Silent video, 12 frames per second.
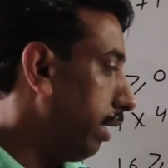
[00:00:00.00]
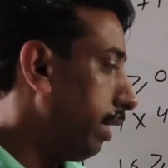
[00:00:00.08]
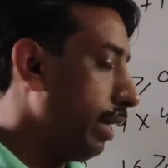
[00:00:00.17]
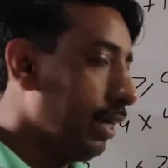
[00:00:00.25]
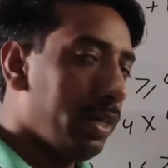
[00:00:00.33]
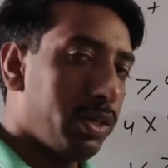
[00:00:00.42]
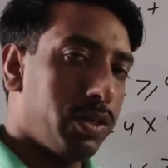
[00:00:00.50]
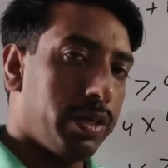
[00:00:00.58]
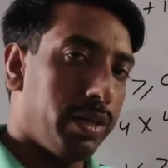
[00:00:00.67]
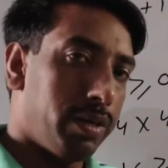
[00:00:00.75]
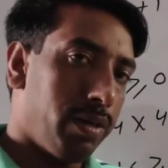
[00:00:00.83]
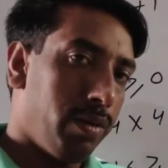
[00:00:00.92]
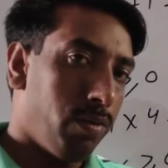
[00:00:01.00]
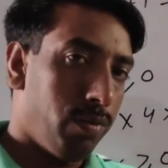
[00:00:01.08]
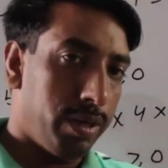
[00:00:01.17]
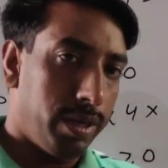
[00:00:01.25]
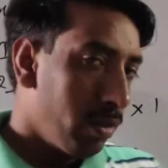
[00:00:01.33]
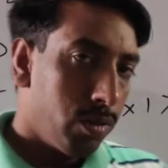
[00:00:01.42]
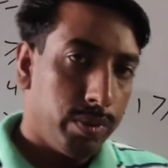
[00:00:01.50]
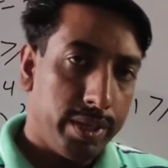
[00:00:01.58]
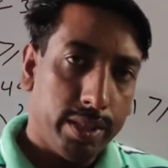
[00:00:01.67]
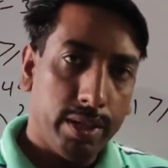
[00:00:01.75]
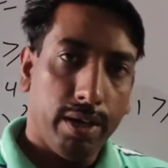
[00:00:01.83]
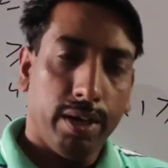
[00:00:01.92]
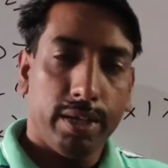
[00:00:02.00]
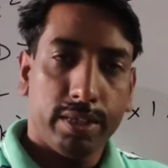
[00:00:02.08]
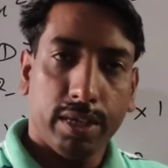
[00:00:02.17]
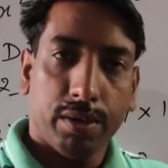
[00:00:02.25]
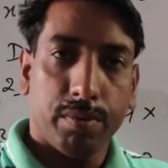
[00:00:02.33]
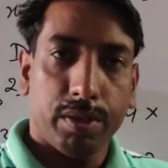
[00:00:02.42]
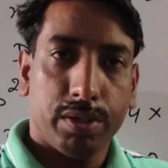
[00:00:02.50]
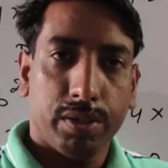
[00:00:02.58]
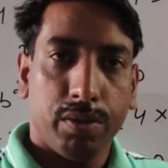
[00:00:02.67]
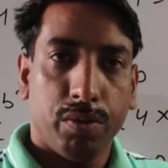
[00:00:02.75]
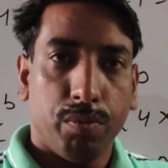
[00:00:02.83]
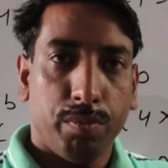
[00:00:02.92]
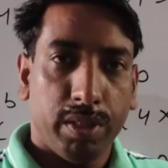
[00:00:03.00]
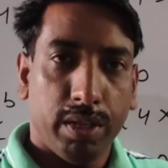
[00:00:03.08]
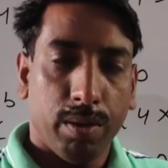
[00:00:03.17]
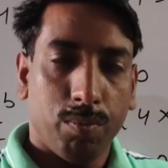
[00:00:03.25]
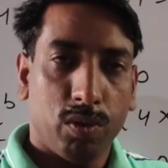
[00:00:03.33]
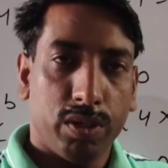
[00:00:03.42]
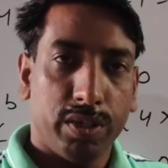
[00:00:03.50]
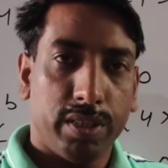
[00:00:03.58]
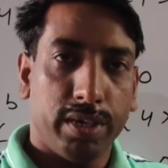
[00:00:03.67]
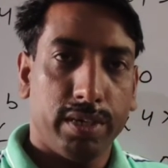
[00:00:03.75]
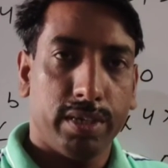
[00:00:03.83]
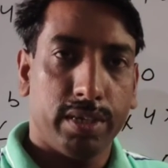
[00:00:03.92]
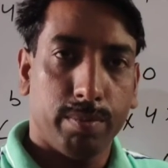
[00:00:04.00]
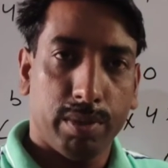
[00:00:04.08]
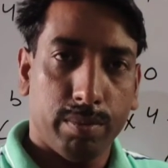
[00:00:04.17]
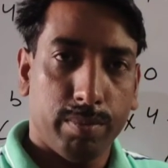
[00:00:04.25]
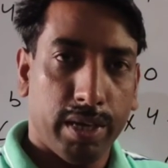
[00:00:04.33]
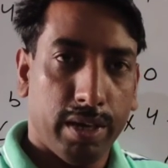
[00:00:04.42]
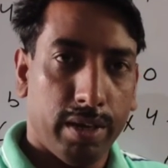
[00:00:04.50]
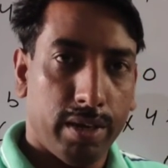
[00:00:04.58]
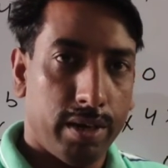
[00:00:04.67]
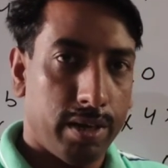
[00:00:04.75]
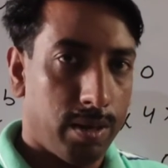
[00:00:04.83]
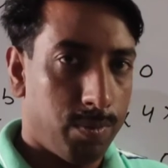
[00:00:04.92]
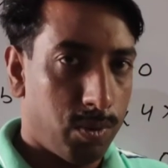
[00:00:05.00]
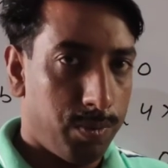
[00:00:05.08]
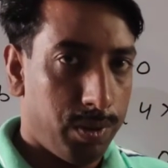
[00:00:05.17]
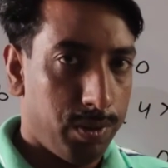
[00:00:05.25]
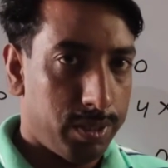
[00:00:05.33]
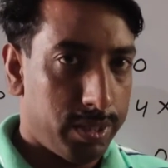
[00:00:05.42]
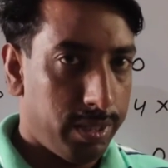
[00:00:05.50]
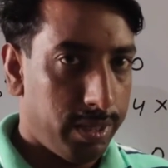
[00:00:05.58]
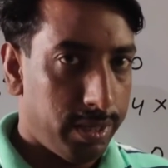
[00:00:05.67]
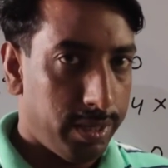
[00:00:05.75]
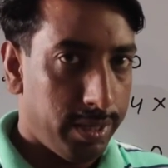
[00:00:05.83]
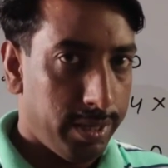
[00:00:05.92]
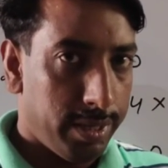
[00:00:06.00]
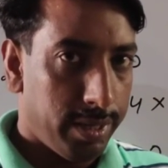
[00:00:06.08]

यानी डिस्टिंक्ट होंगी तो ये था आज का क्वेश्चन उम्मीद है आपको अच्छी तरह से समझ में आया है अगर आपको वीडियो अच्छी लगी है